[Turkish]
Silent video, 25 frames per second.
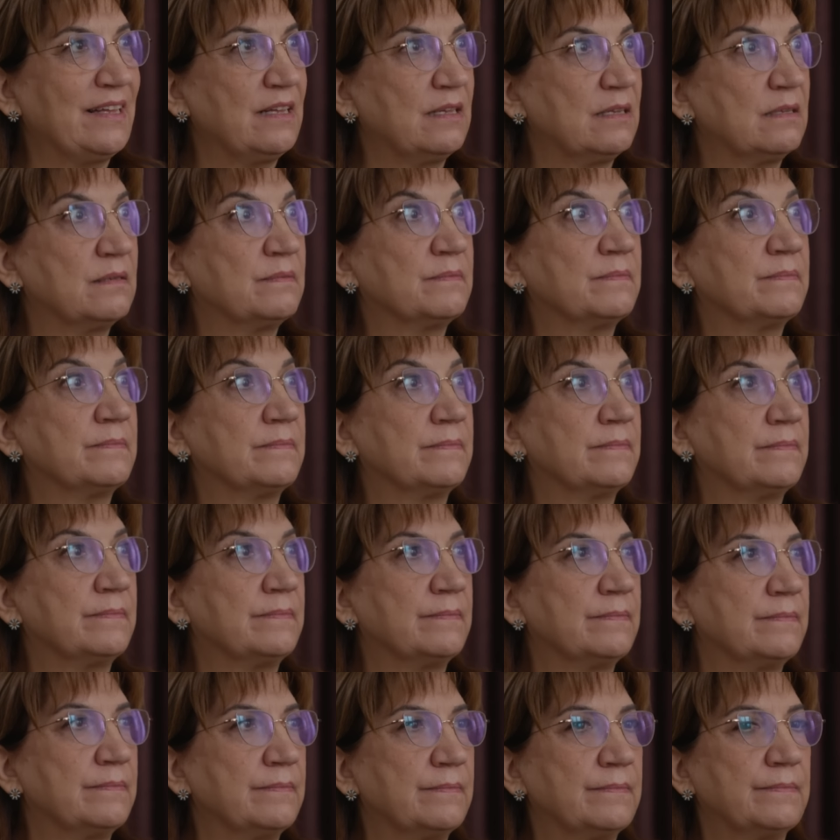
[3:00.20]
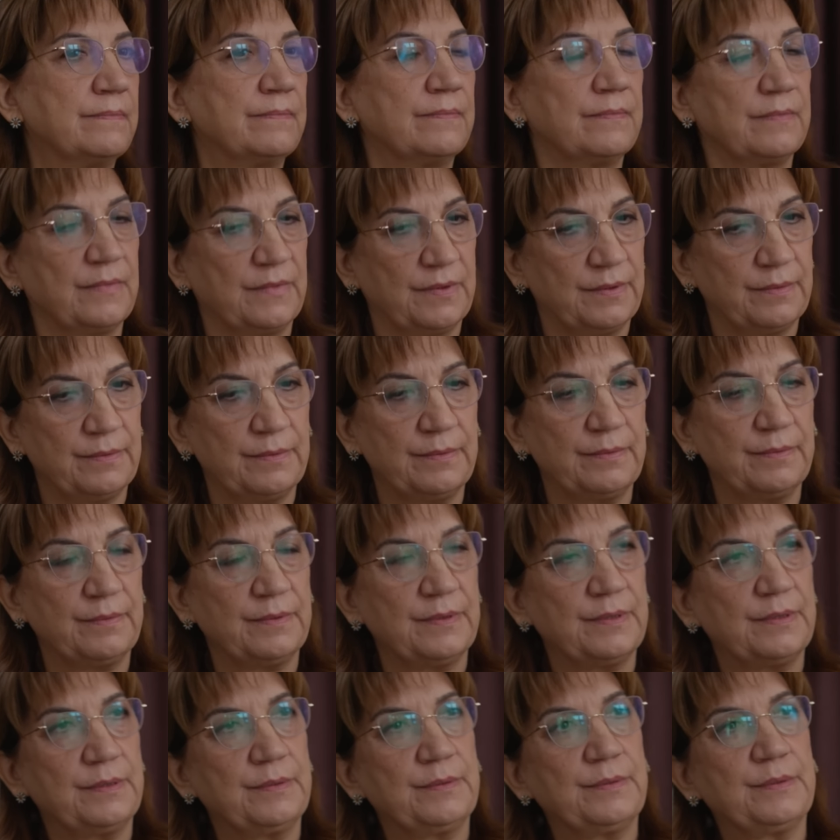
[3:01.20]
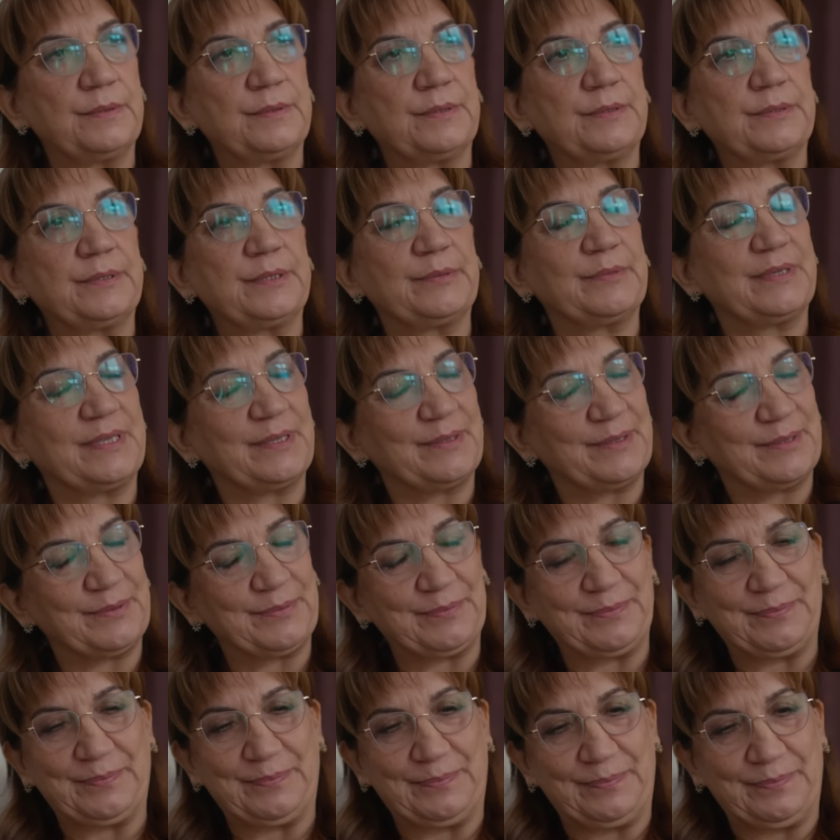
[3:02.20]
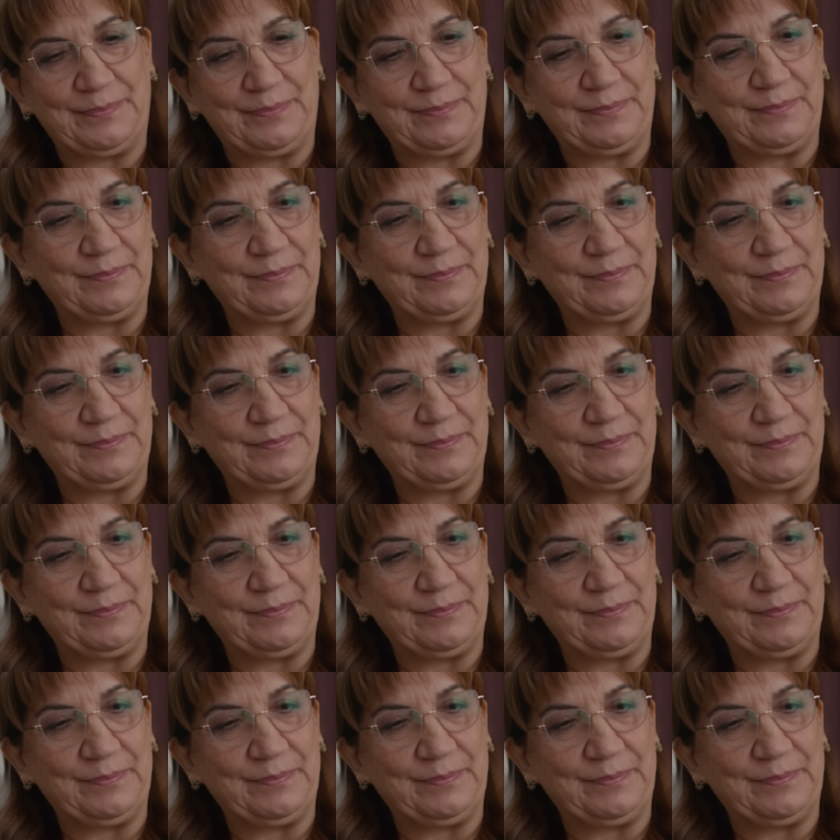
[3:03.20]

Çok teşekkür ederim. Ee, evet Efsun Hanım